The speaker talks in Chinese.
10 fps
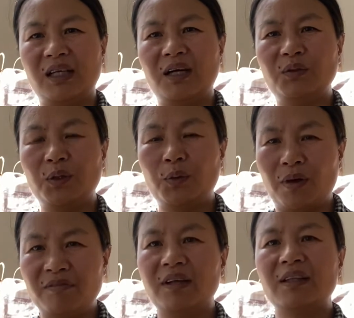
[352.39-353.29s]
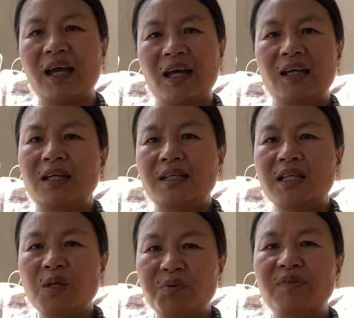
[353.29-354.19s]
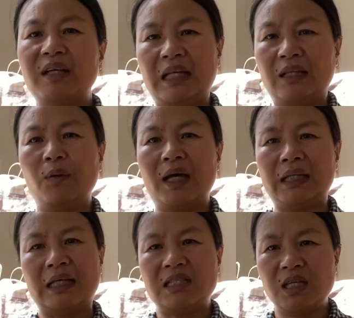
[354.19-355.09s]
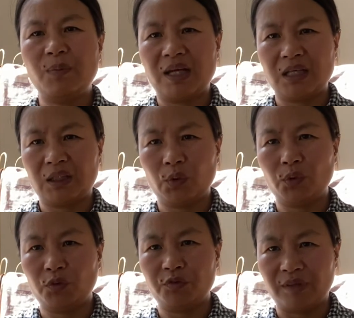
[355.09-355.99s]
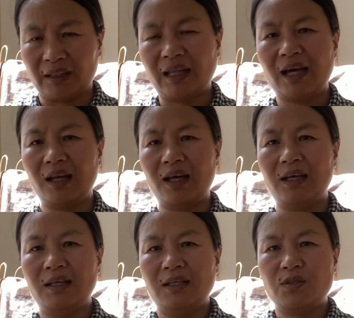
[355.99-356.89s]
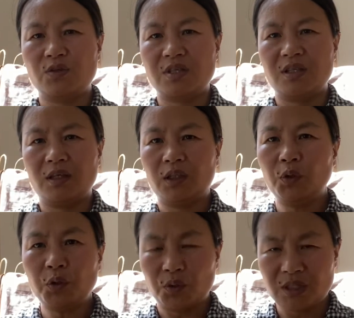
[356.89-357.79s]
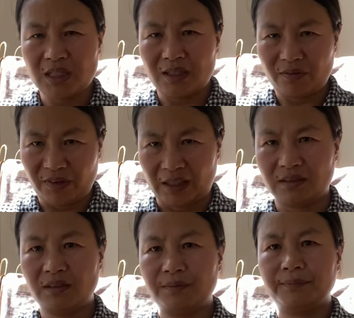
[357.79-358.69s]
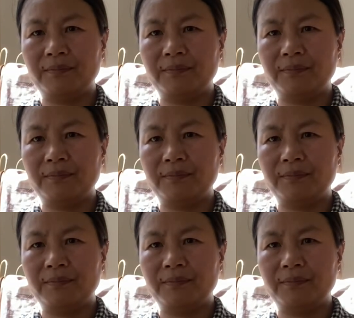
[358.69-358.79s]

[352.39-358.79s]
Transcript: 然后呢，还房贷这一部分人的话呢，基本上都有房贷了，就是都有自己的房子，